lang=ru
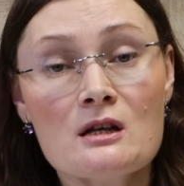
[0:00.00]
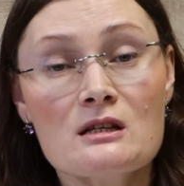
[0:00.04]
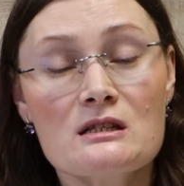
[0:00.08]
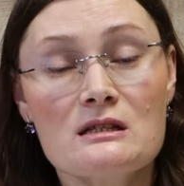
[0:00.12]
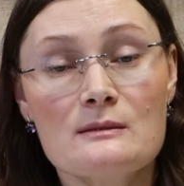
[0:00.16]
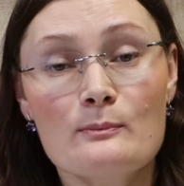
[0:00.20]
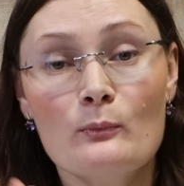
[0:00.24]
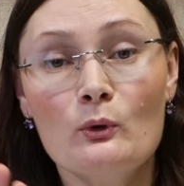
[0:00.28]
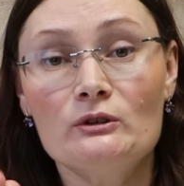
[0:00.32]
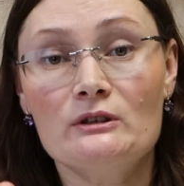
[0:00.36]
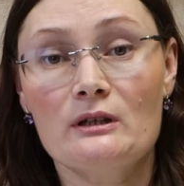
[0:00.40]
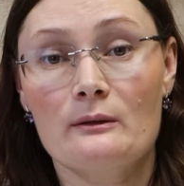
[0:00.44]

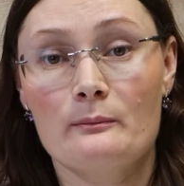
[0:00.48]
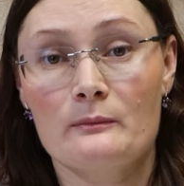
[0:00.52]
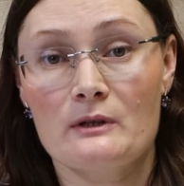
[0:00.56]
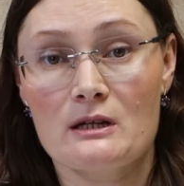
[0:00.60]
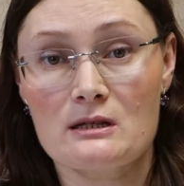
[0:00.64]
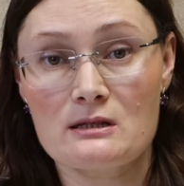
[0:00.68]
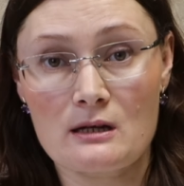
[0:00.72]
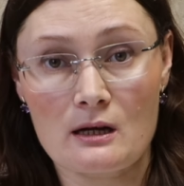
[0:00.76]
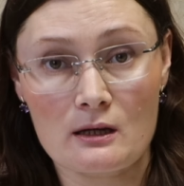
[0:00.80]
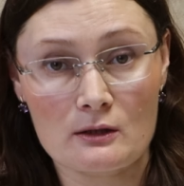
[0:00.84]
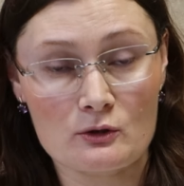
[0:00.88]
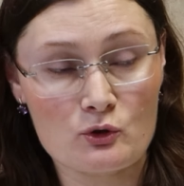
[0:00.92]
Смотрим
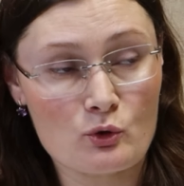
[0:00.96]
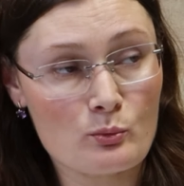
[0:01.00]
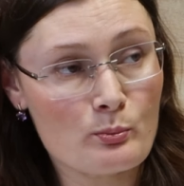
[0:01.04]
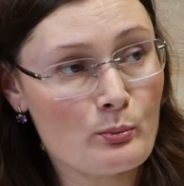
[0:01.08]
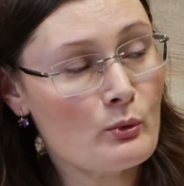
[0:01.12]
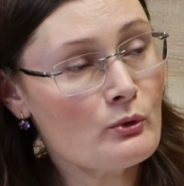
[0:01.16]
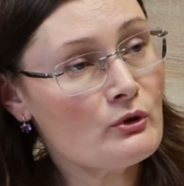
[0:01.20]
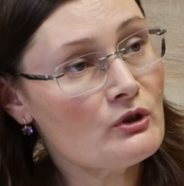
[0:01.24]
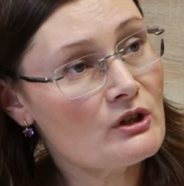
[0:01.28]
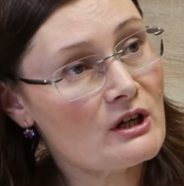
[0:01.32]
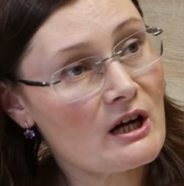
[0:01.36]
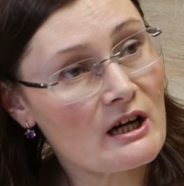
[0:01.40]
на
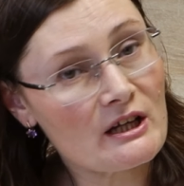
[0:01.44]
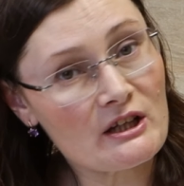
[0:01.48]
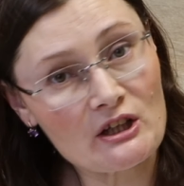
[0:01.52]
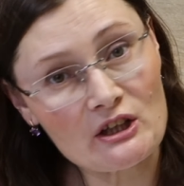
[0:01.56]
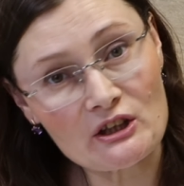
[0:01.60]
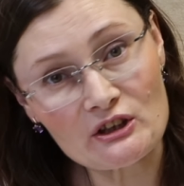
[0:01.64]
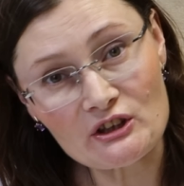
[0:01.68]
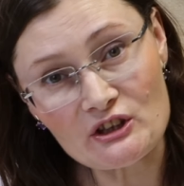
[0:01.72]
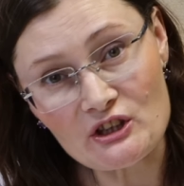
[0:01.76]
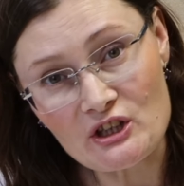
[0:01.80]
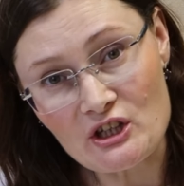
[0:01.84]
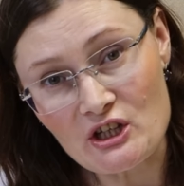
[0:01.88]
скорлупу,
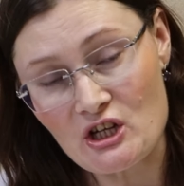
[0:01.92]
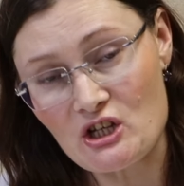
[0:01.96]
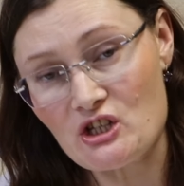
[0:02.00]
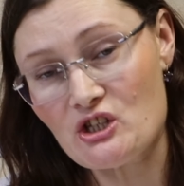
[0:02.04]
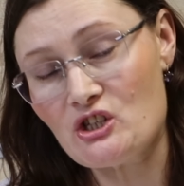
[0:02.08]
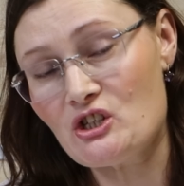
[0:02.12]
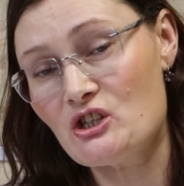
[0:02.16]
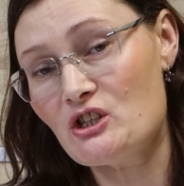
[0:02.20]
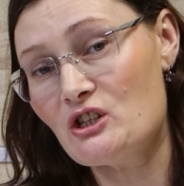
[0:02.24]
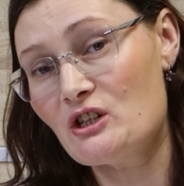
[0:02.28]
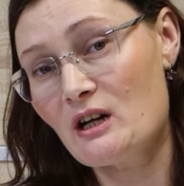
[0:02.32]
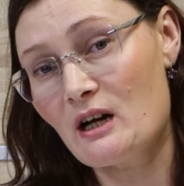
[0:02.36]
никаких
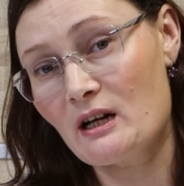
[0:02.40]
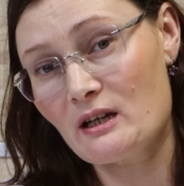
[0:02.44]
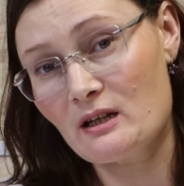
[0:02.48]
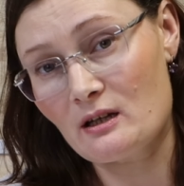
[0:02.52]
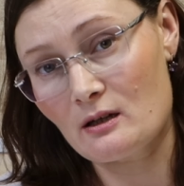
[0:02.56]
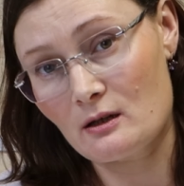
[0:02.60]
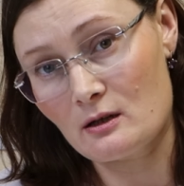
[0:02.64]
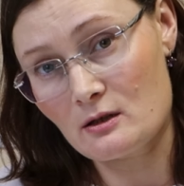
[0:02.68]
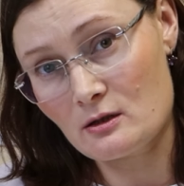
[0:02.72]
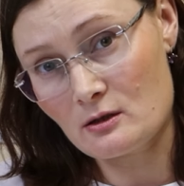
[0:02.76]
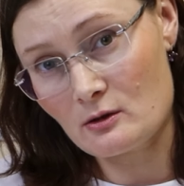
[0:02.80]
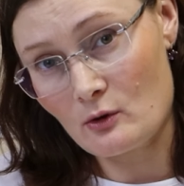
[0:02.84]
трещин,
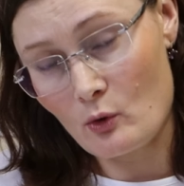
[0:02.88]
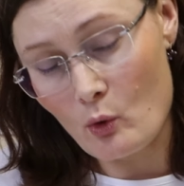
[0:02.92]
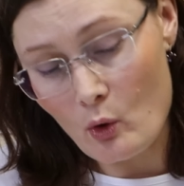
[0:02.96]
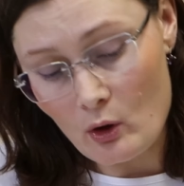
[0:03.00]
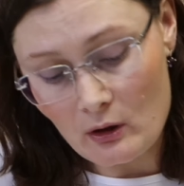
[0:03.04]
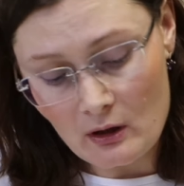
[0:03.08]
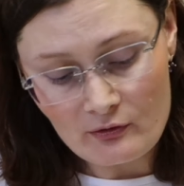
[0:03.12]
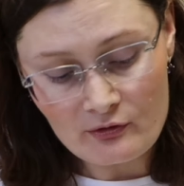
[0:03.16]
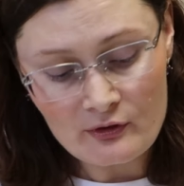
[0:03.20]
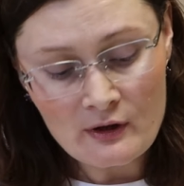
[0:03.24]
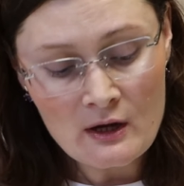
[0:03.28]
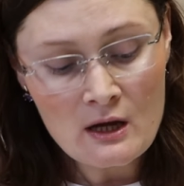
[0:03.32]
никаких
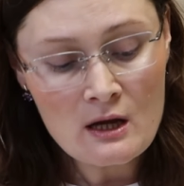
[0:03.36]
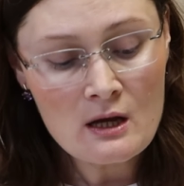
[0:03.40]
сколов.